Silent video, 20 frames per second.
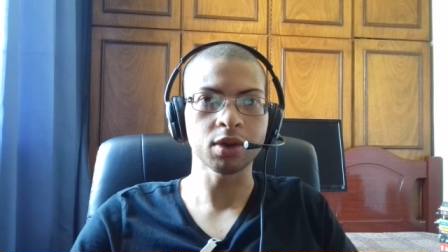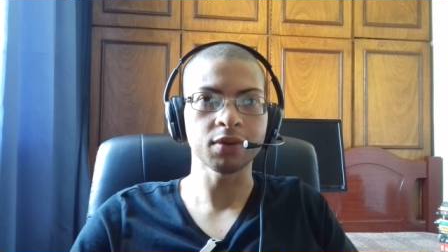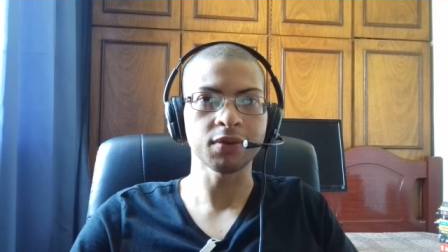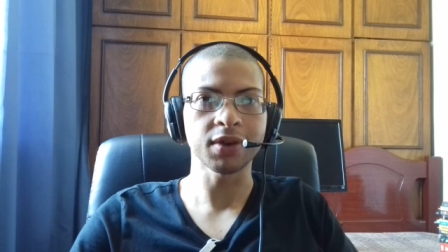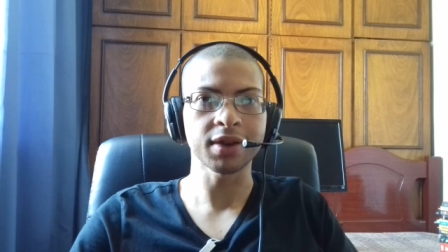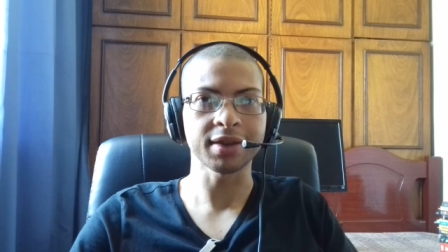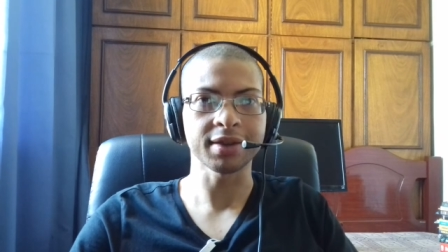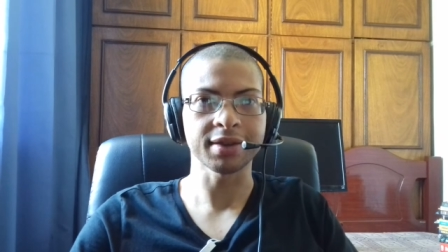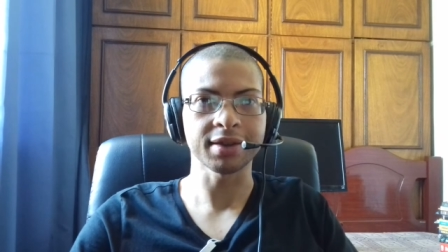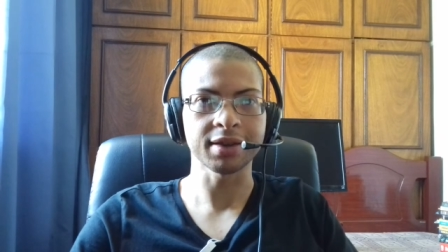que
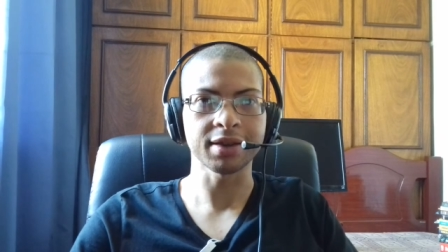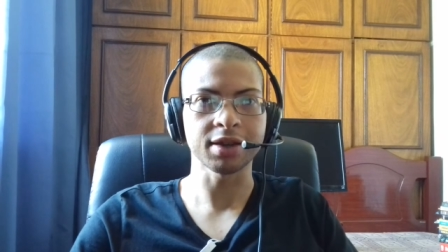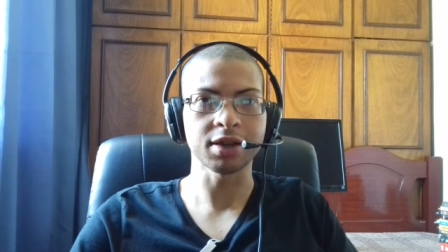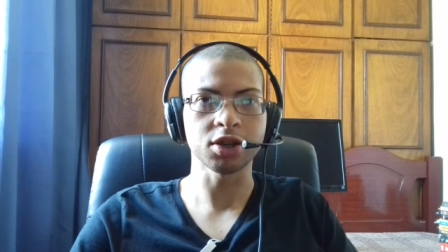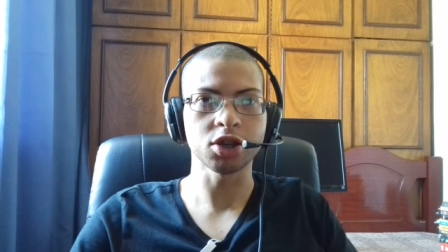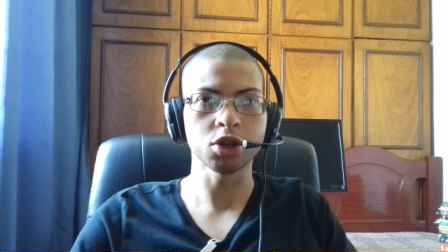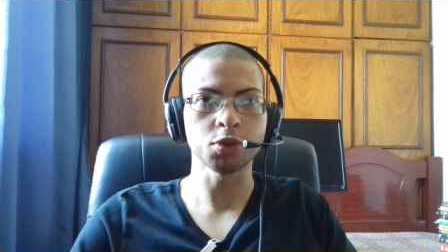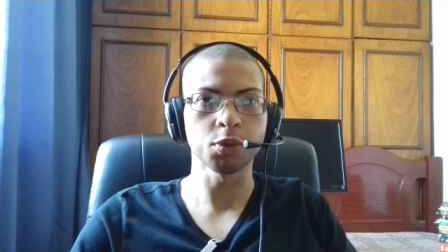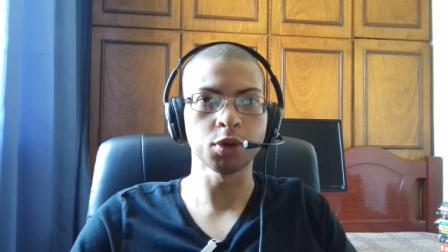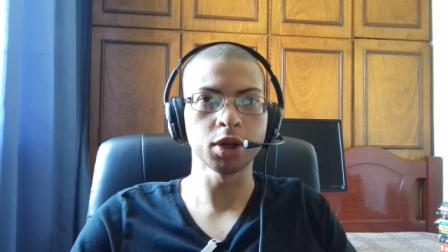vai ser
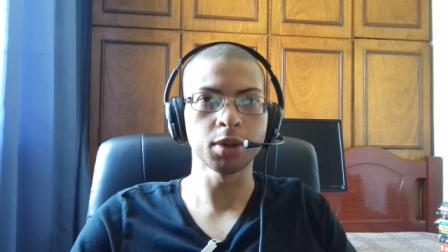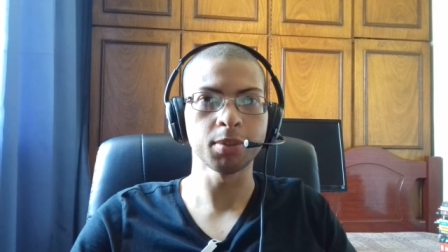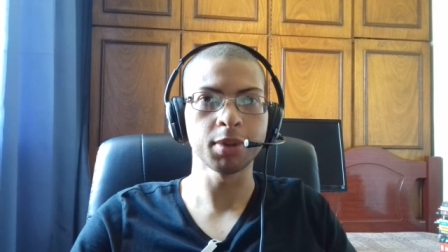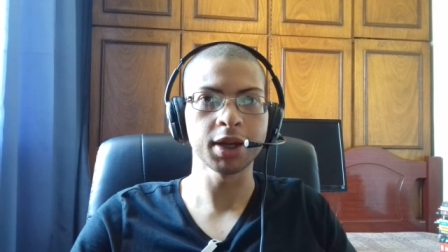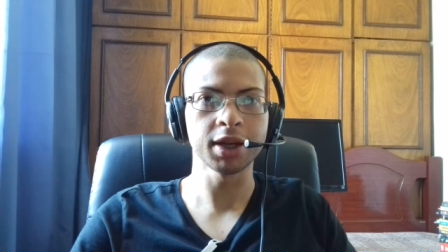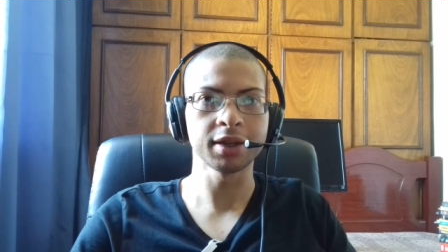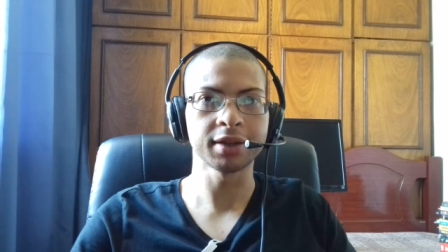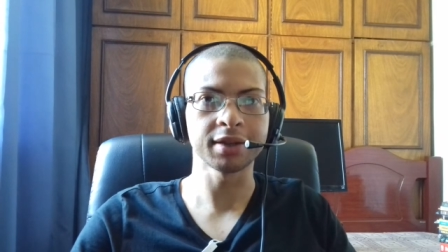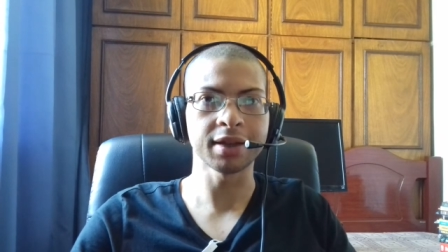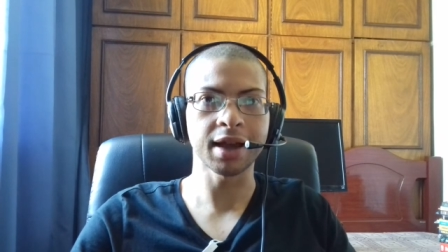
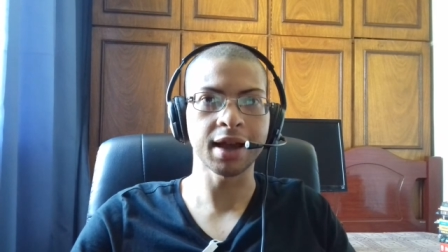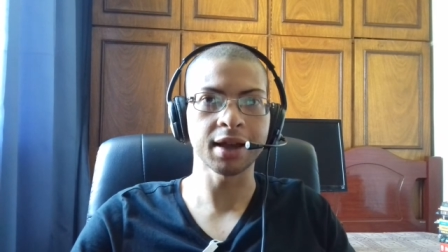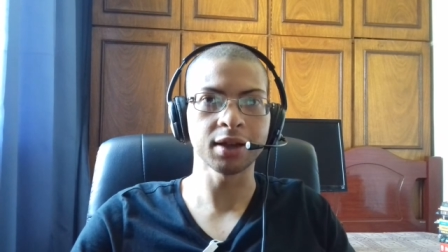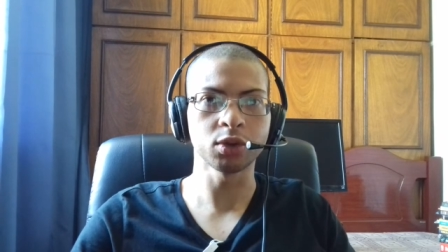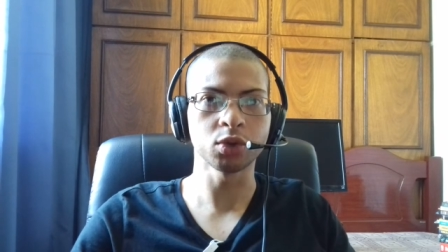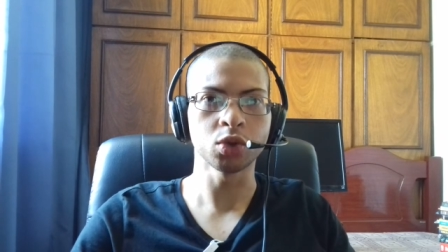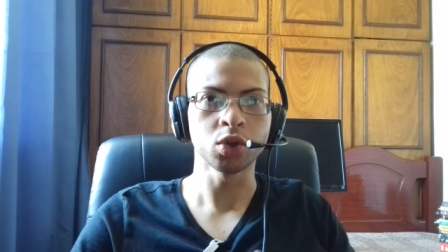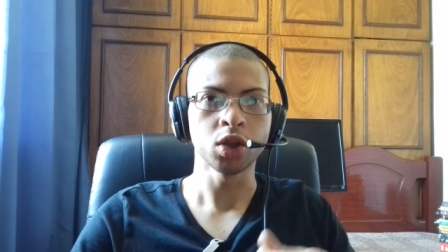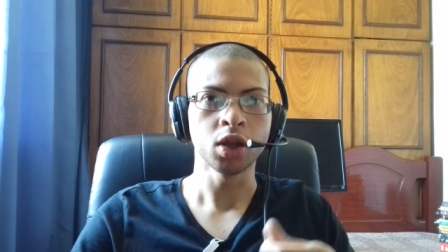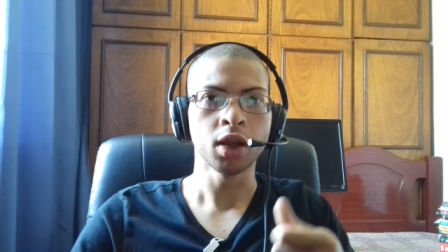
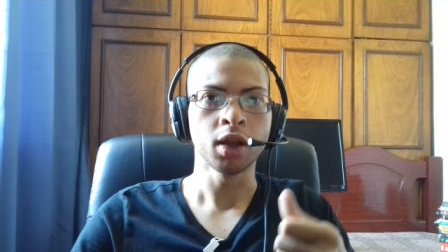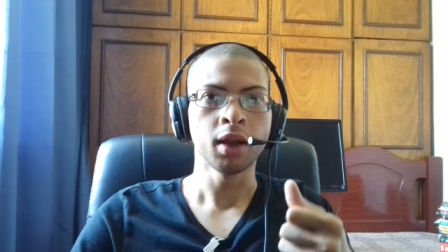disponibilizado